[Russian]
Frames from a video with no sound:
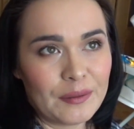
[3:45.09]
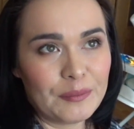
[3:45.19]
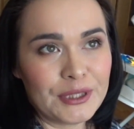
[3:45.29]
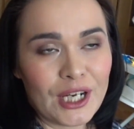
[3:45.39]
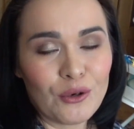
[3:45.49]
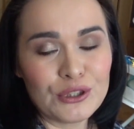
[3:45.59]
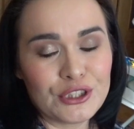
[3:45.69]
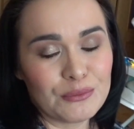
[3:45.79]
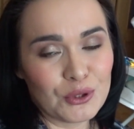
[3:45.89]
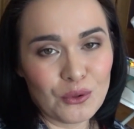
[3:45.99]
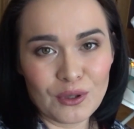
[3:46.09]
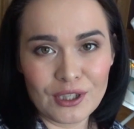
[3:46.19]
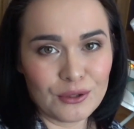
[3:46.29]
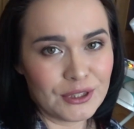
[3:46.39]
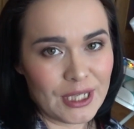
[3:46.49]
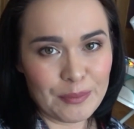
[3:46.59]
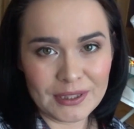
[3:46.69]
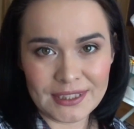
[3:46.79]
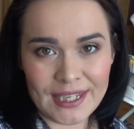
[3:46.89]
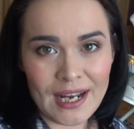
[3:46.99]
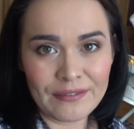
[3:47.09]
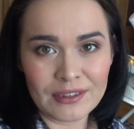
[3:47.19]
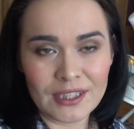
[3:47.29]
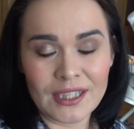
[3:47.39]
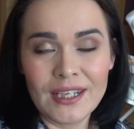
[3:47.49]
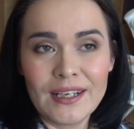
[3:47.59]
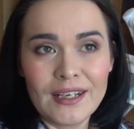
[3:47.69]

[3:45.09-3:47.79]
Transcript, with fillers: меня очень много людей поздравило